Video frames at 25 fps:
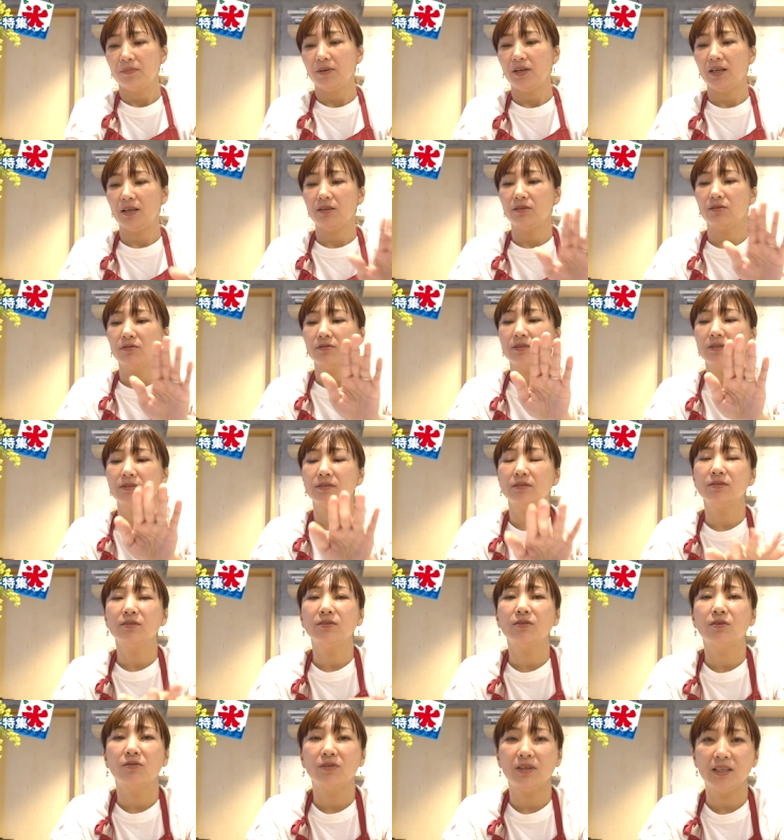ブレンドす
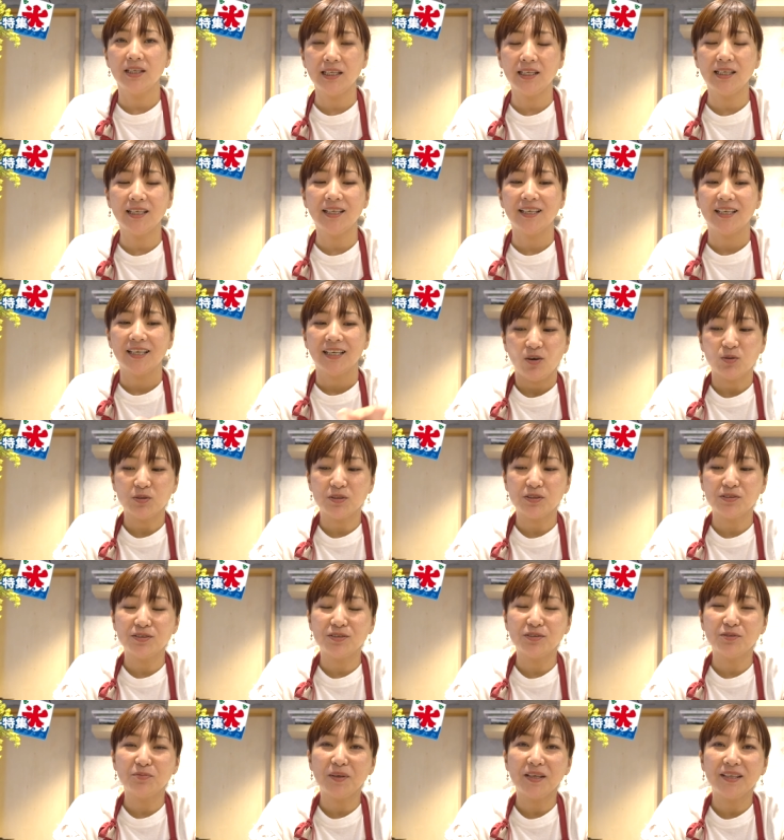るのにお
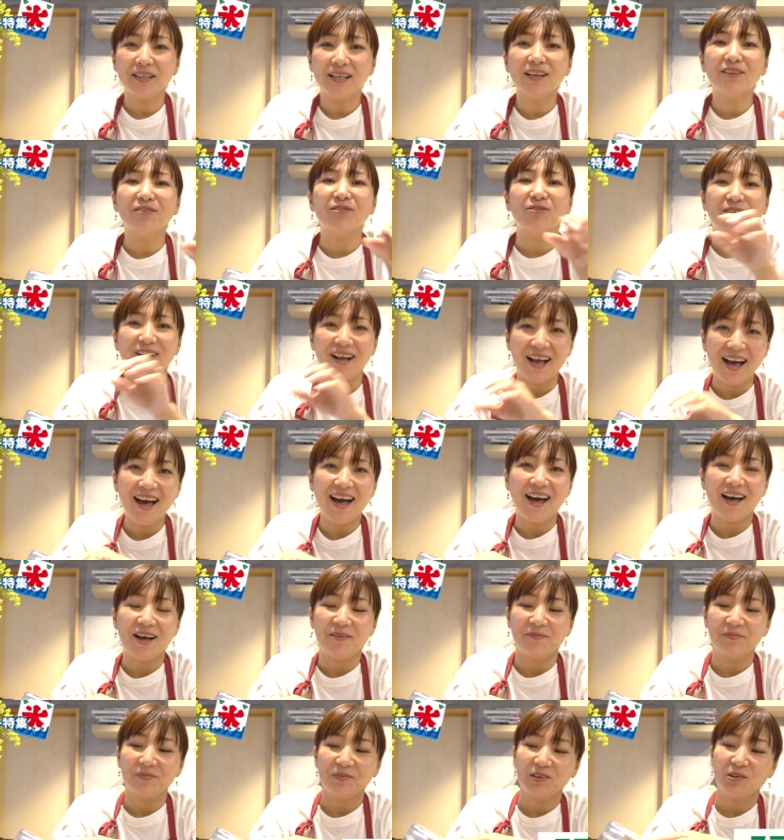すすめなの
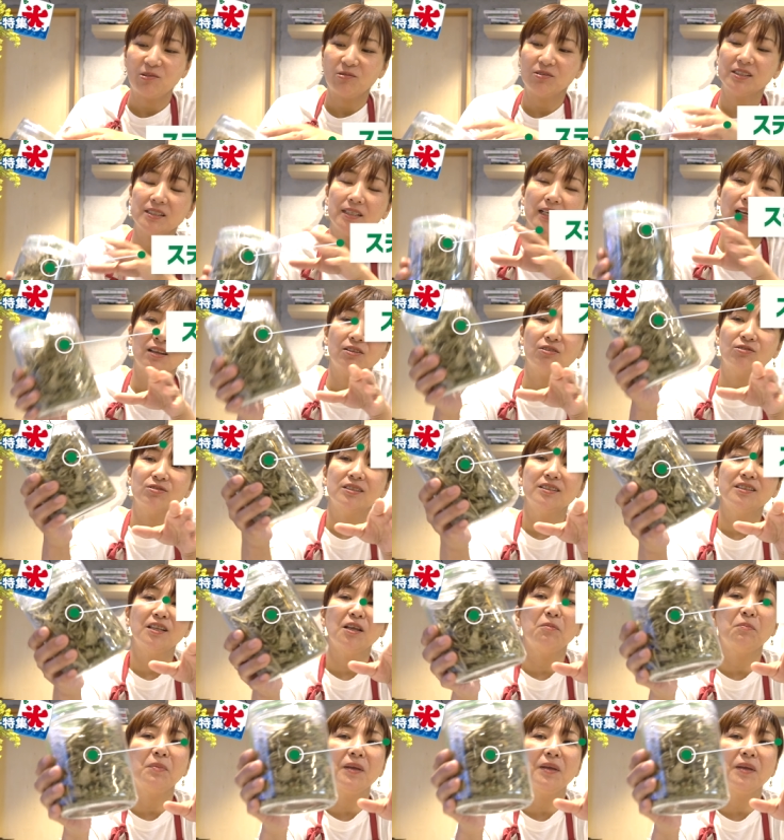がこちらのステ